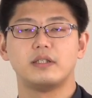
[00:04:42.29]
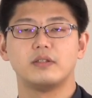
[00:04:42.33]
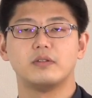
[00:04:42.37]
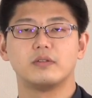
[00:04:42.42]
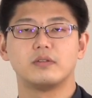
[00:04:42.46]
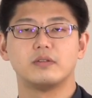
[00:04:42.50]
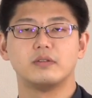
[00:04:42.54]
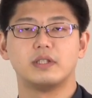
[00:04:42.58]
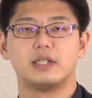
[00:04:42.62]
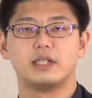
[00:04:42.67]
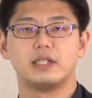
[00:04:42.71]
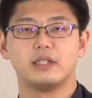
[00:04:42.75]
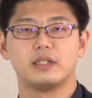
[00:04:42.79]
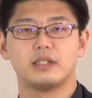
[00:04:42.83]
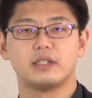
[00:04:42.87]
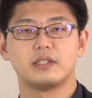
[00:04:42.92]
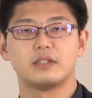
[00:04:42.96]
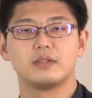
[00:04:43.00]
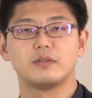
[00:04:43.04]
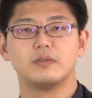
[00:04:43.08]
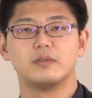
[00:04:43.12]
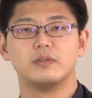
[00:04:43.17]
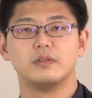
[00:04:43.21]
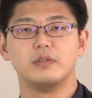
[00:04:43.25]
行われた
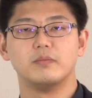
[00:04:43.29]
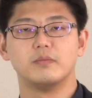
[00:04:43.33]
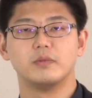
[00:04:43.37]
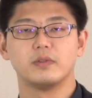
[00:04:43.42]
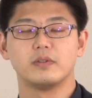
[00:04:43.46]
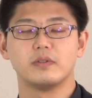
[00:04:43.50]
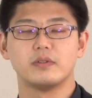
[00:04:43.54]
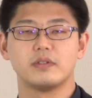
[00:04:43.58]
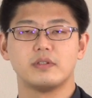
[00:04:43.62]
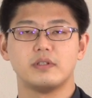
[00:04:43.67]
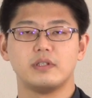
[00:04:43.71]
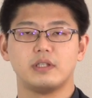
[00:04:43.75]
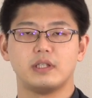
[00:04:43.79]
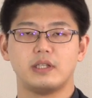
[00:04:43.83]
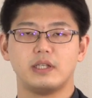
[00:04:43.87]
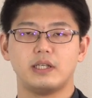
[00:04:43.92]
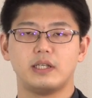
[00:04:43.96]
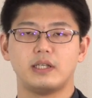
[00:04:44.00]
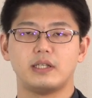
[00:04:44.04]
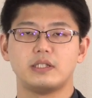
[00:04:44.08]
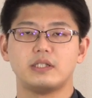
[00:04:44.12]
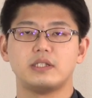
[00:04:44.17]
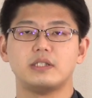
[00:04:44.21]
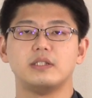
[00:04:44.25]
思考に基づい
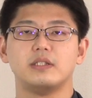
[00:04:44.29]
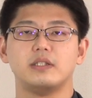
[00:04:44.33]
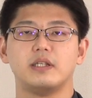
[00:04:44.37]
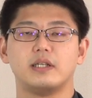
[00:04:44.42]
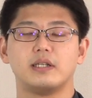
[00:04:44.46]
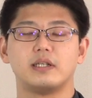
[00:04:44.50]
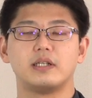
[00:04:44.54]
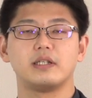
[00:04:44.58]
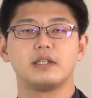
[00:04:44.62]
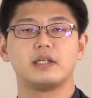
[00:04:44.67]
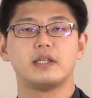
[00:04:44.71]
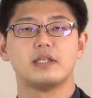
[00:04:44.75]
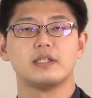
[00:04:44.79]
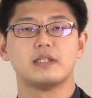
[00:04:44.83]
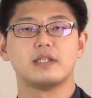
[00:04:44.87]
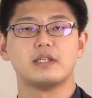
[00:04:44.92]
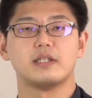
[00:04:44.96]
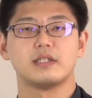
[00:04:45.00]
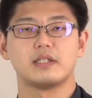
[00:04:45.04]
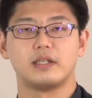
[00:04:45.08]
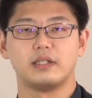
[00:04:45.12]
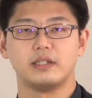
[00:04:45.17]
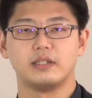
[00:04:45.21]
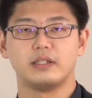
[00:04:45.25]
て信念が形成
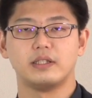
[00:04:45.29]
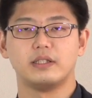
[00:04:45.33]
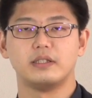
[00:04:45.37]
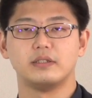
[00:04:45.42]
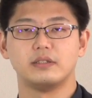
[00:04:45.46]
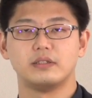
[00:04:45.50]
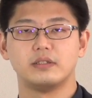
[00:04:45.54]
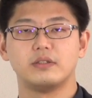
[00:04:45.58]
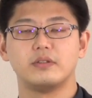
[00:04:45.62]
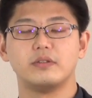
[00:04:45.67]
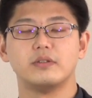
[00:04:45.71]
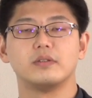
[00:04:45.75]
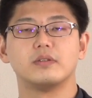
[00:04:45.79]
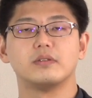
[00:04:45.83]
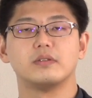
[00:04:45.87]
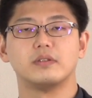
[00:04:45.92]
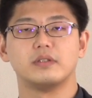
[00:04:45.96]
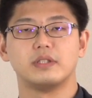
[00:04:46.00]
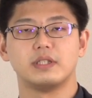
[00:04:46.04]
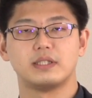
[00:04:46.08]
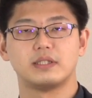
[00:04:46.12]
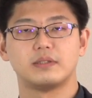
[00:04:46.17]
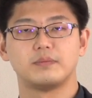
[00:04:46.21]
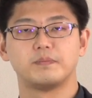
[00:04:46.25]
されているというこ
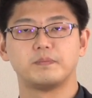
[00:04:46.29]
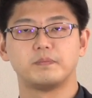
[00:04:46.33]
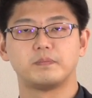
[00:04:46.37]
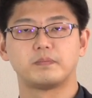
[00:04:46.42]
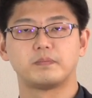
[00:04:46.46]
とです。